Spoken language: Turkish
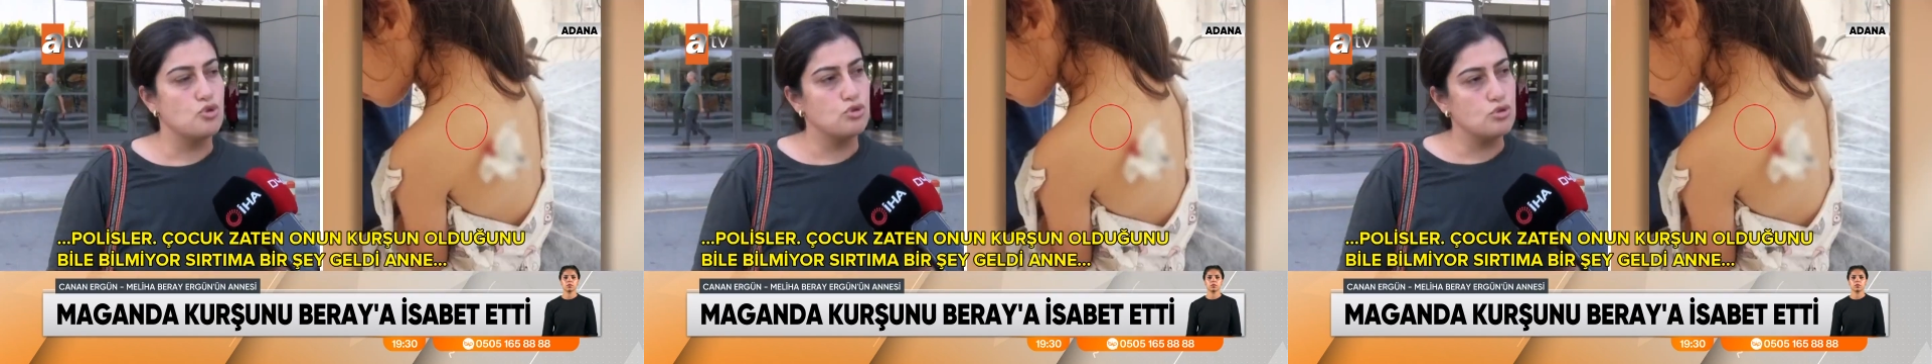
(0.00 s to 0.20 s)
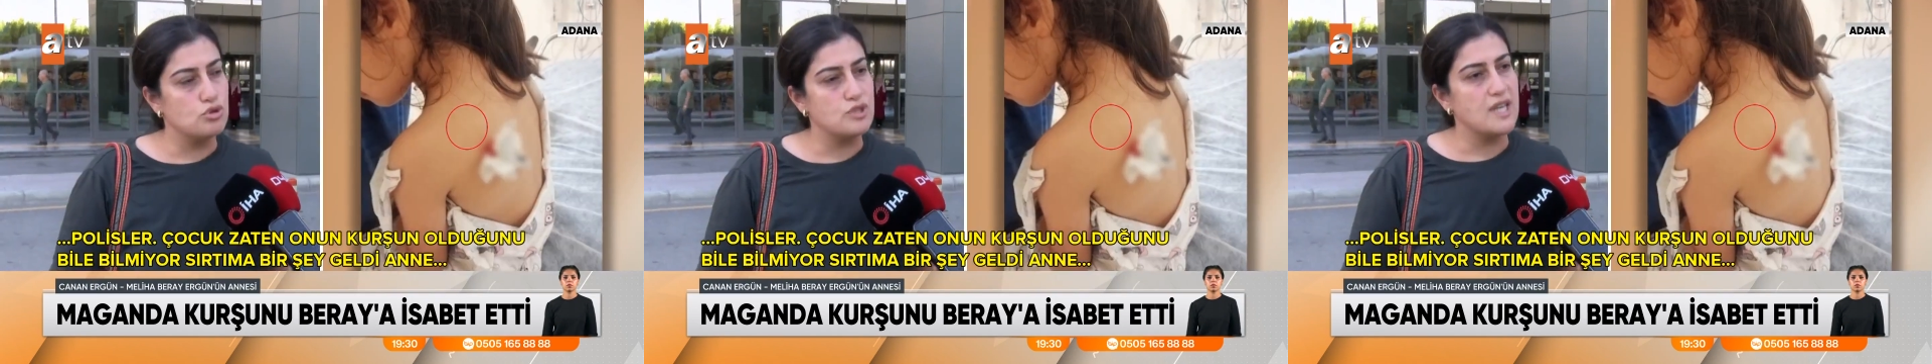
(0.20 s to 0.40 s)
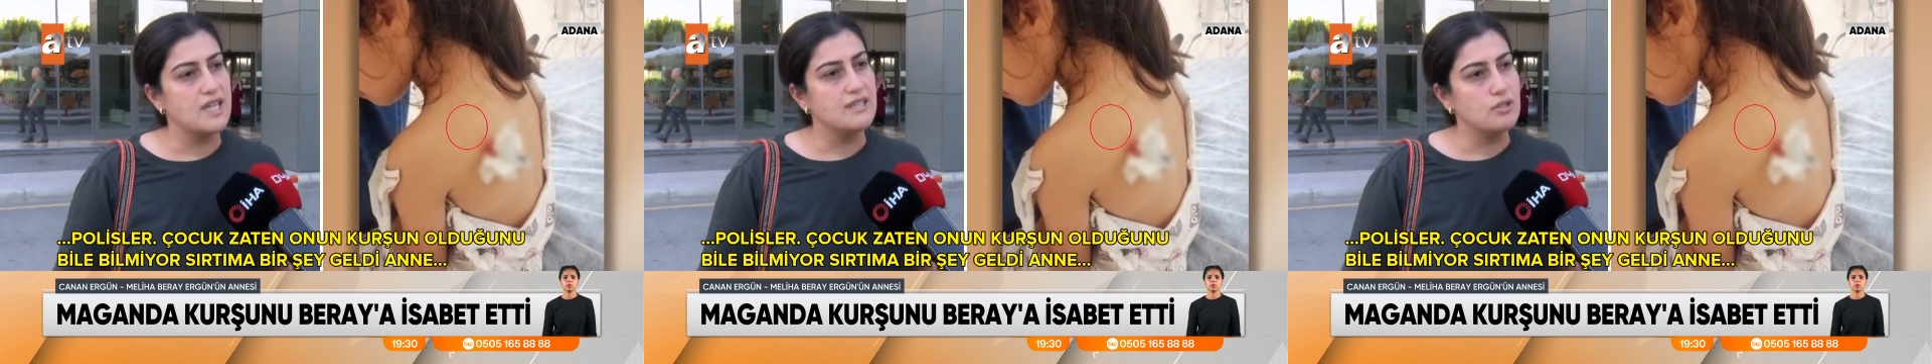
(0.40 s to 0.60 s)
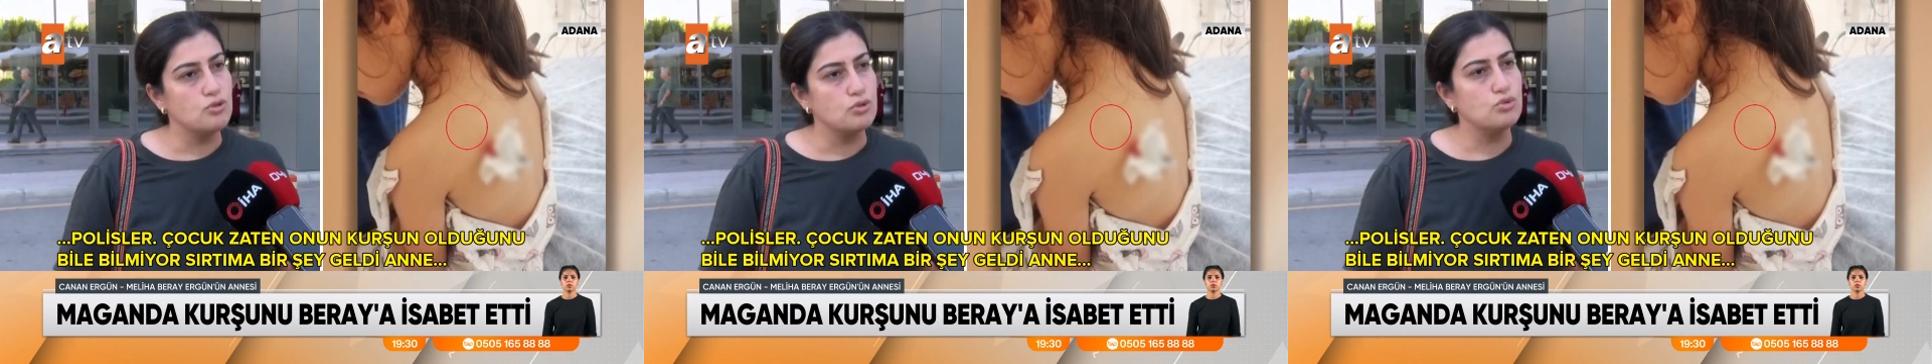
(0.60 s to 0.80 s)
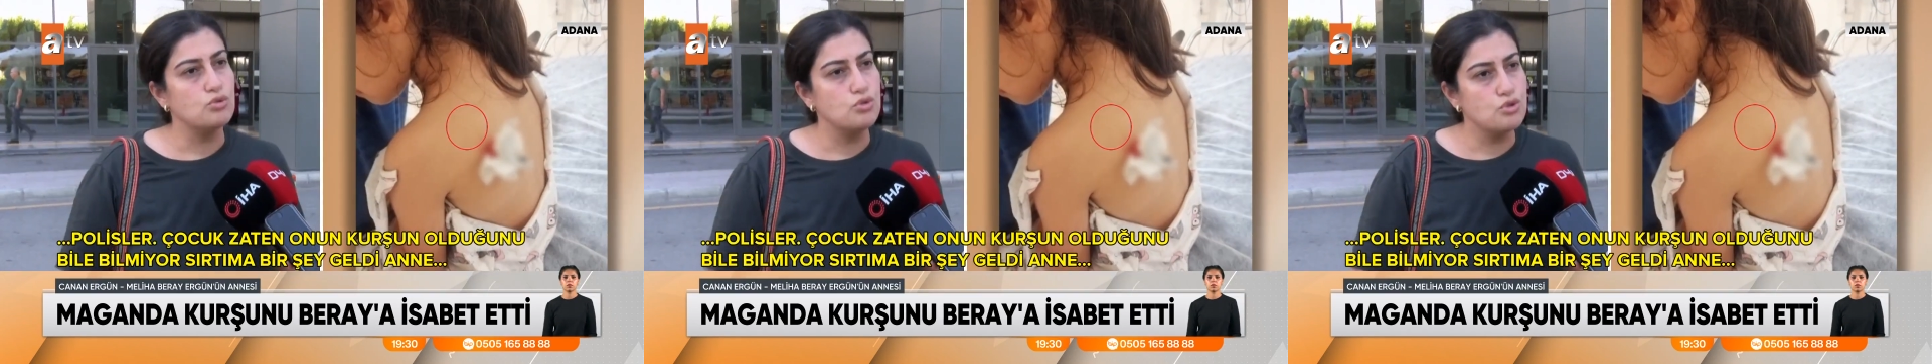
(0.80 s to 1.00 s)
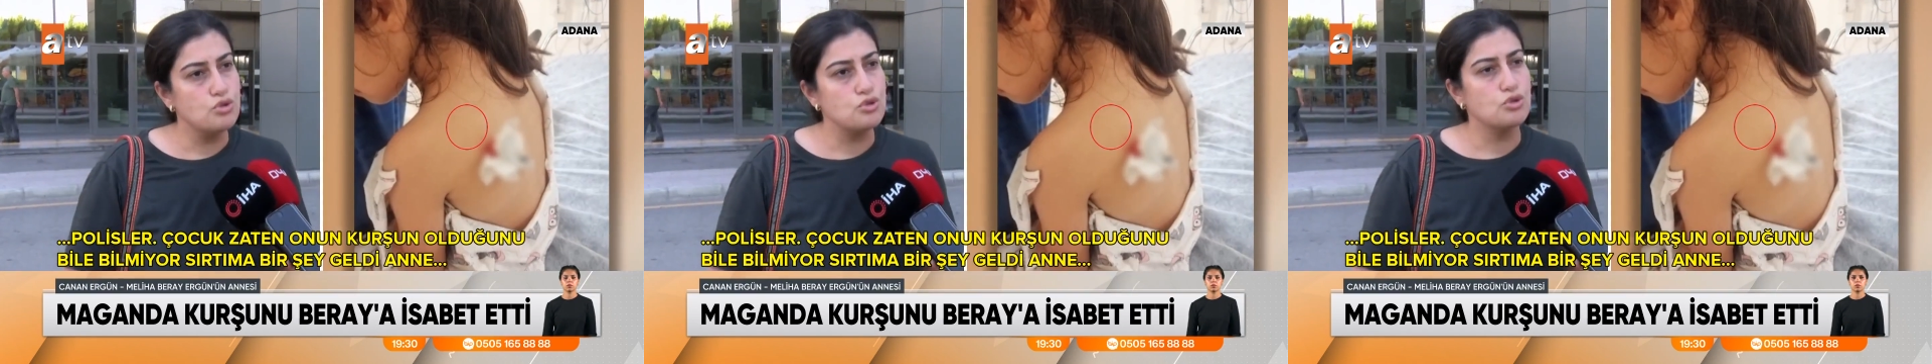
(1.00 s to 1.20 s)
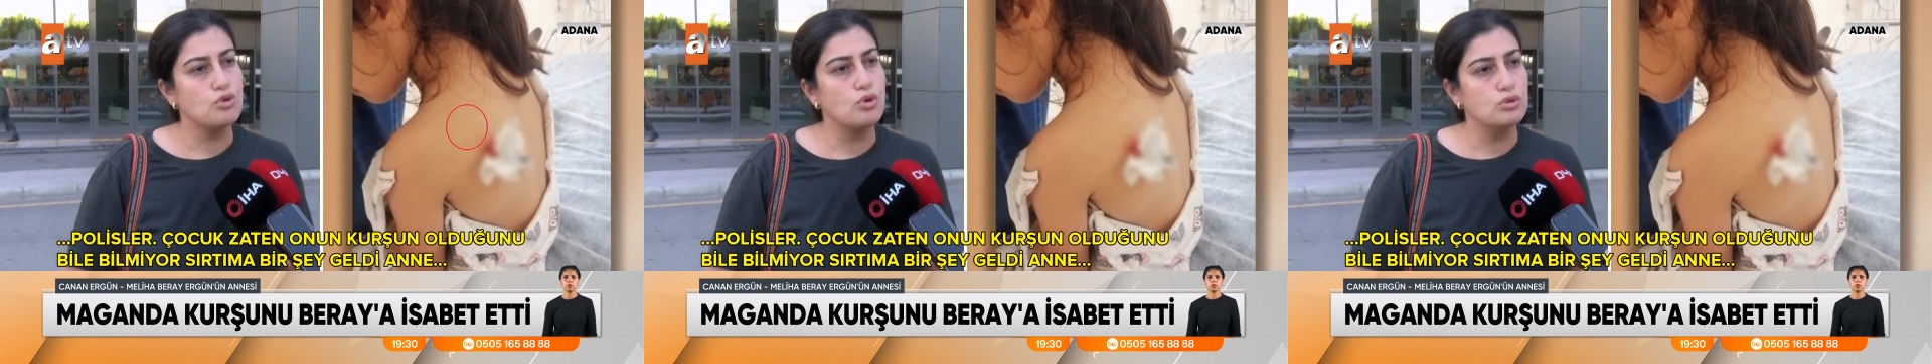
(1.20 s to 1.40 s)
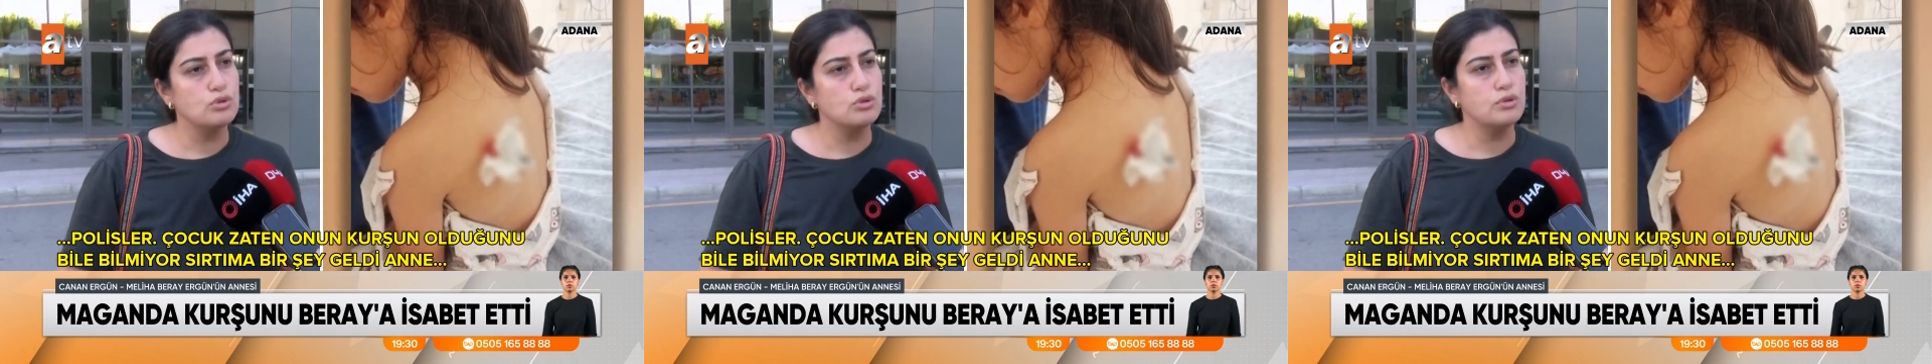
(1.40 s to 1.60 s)
Çocuk zaten onun
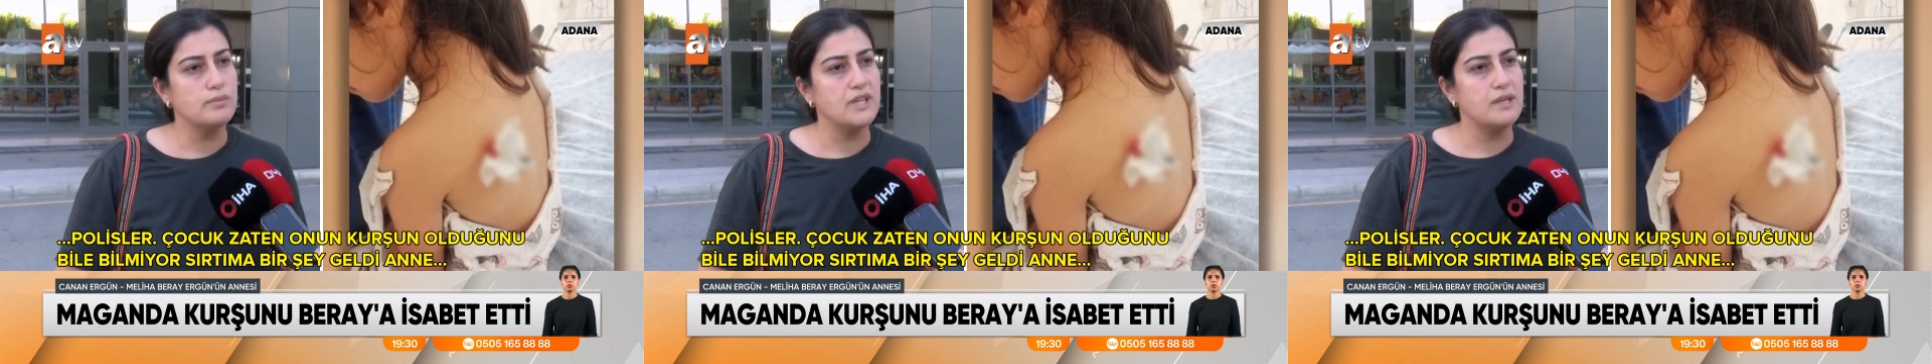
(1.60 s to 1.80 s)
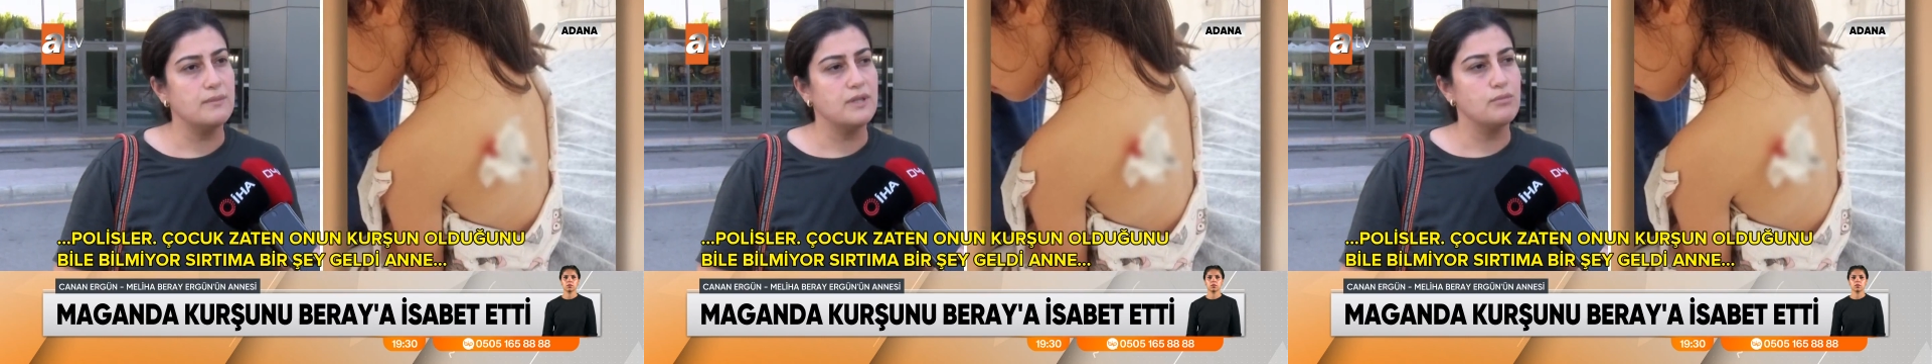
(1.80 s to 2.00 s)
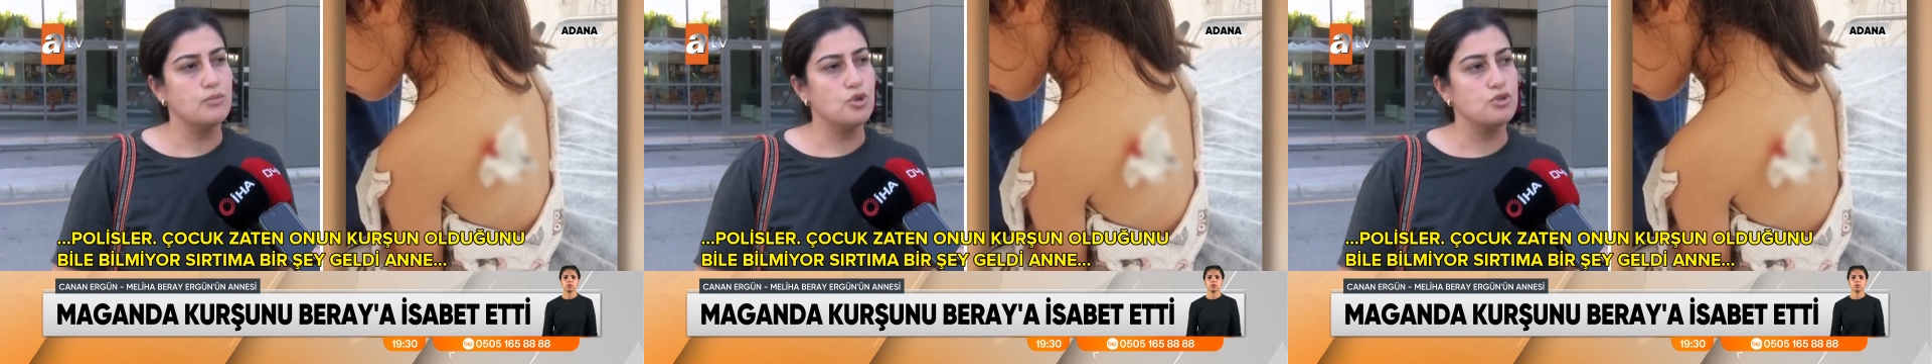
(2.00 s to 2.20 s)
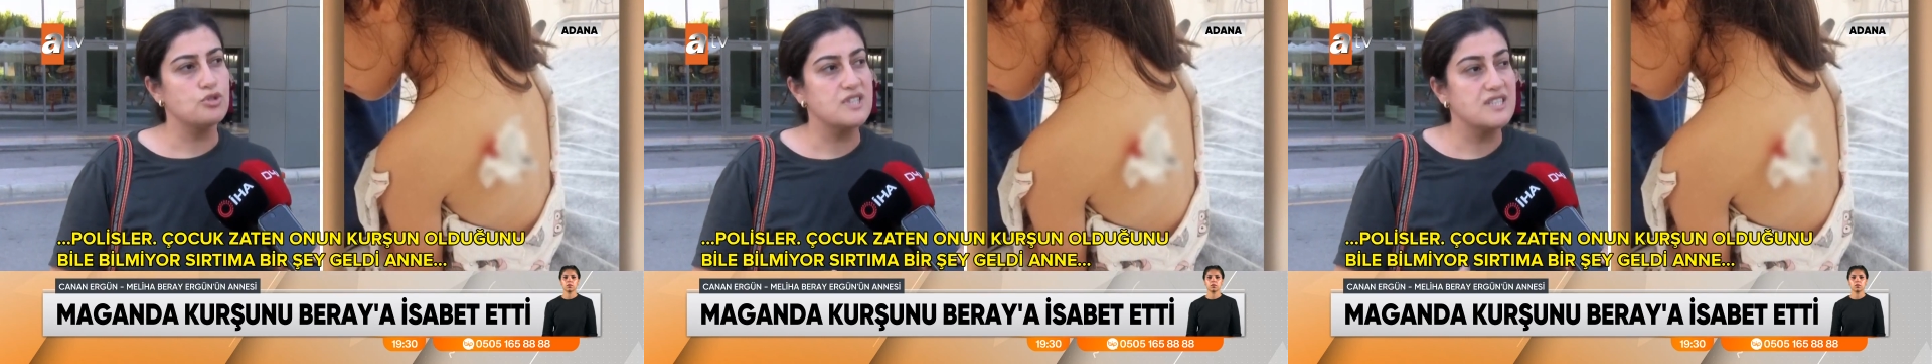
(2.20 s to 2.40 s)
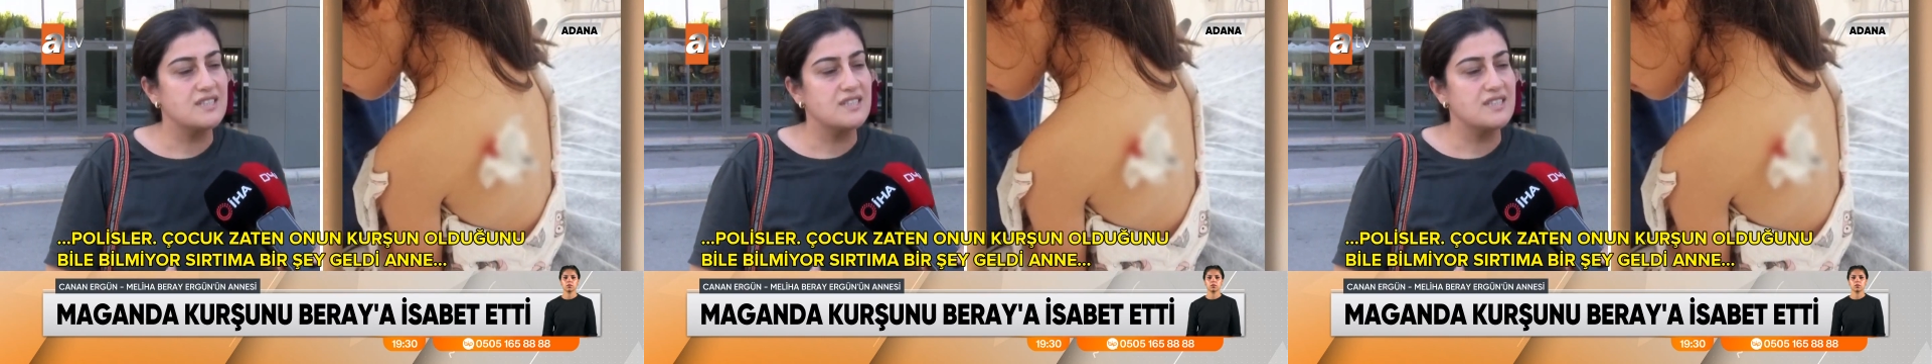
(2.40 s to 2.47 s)
kurşun olduğunu bile bilmiyor.